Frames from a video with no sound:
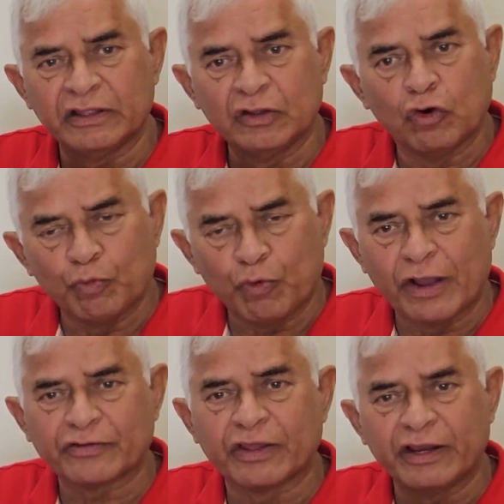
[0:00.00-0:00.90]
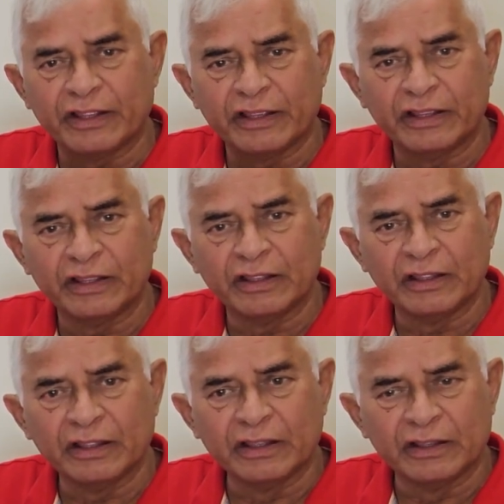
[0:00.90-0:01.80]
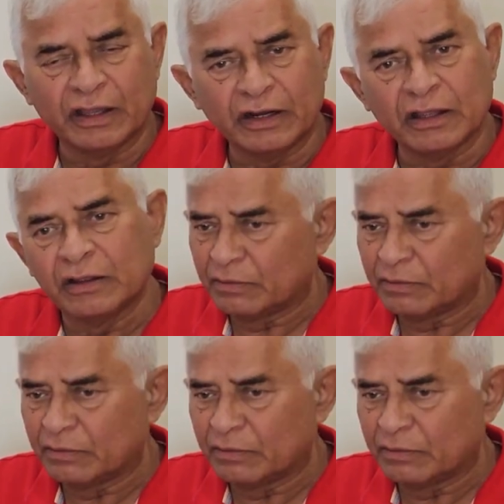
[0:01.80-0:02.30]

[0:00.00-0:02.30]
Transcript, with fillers: हैं उपवास करेंगी है ना